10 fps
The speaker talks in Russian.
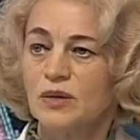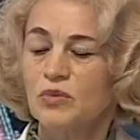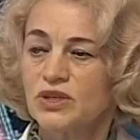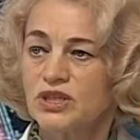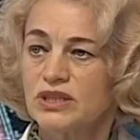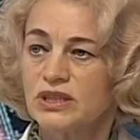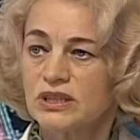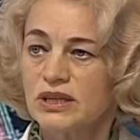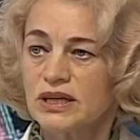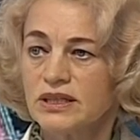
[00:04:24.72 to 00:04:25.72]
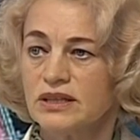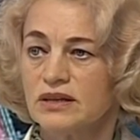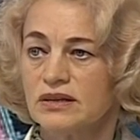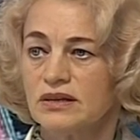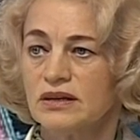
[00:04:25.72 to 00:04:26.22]
рабочая тетрадь
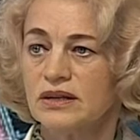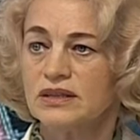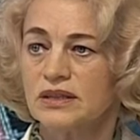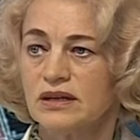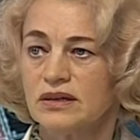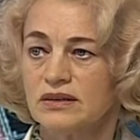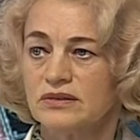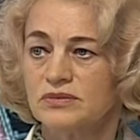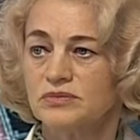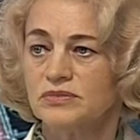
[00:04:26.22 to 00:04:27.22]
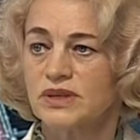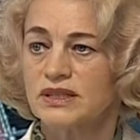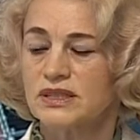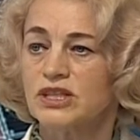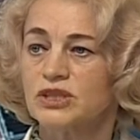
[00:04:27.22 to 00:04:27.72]
а, – это,
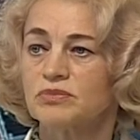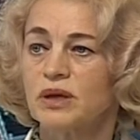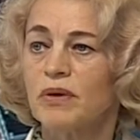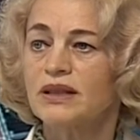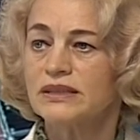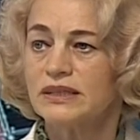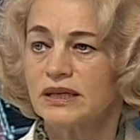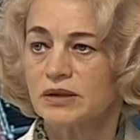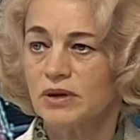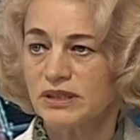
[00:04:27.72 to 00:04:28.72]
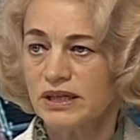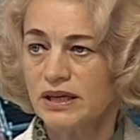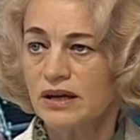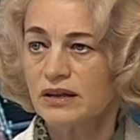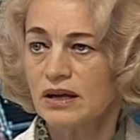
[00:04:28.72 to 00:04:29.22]
так скажем, дополнительный
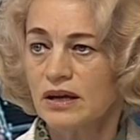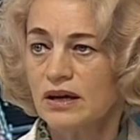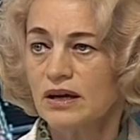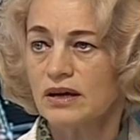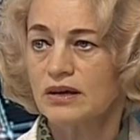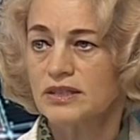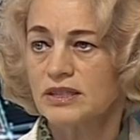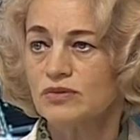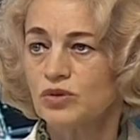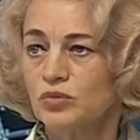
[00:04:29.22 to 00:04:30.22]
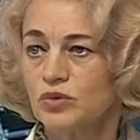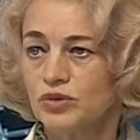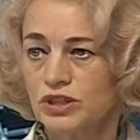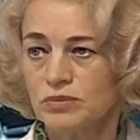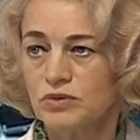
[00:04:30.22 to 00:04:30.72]
материал а, к основному
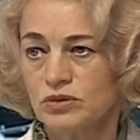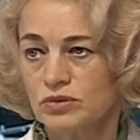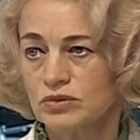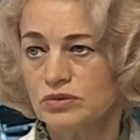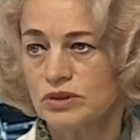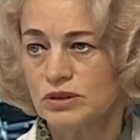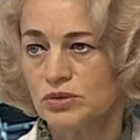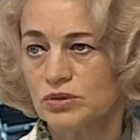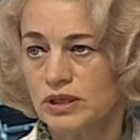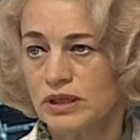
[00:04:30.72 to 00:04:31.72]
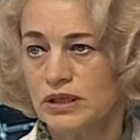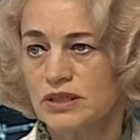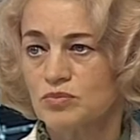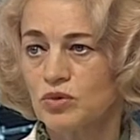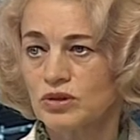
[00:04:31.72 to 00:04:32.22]
учебнику, который
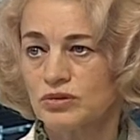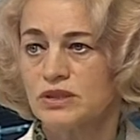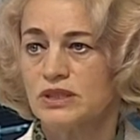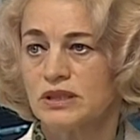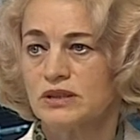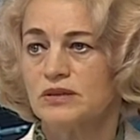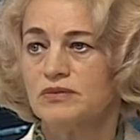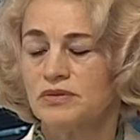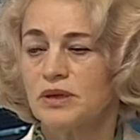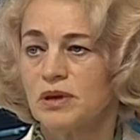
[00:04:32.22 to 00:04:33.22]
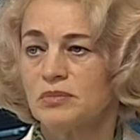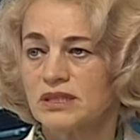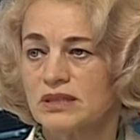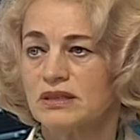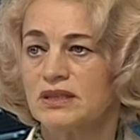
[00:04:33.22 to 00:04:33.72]
используется во время
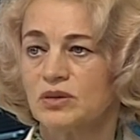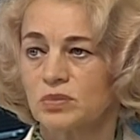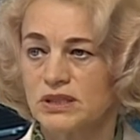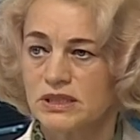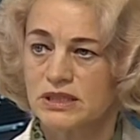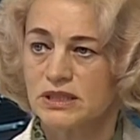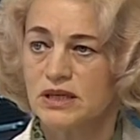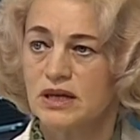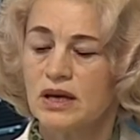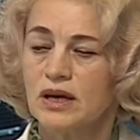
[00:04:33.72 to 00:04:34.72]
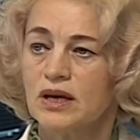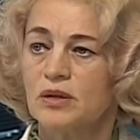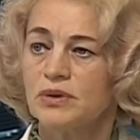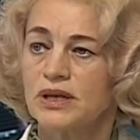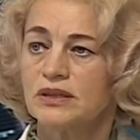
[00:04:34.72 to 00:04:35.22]
образовательного процесса.
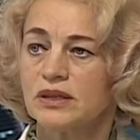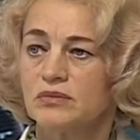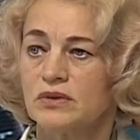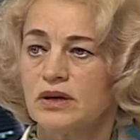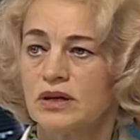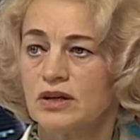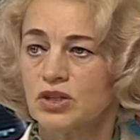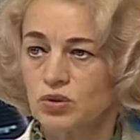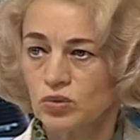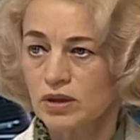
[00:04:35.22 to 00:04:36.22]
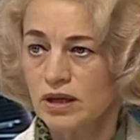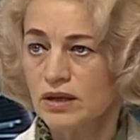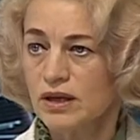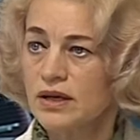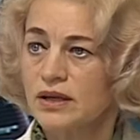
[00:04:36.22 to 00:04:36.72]
Э, при этом а, школа
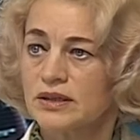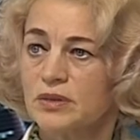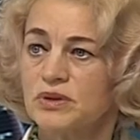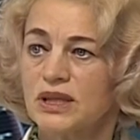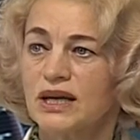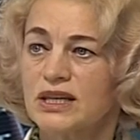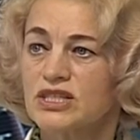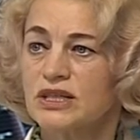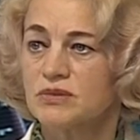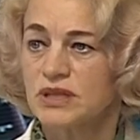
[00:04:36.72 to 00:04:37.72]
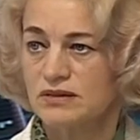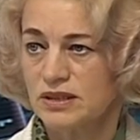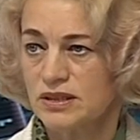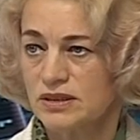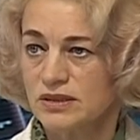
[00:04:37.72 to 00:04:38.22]
а, на педагогическом
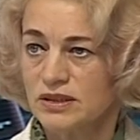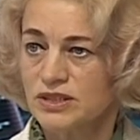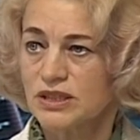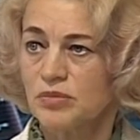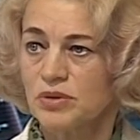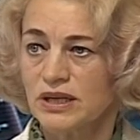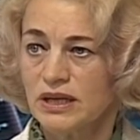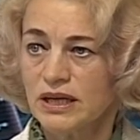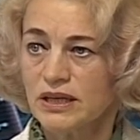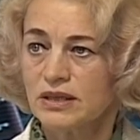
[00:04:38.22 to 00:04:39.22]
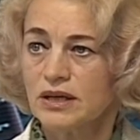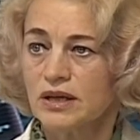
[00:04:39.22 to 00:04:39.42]
совете должна определить,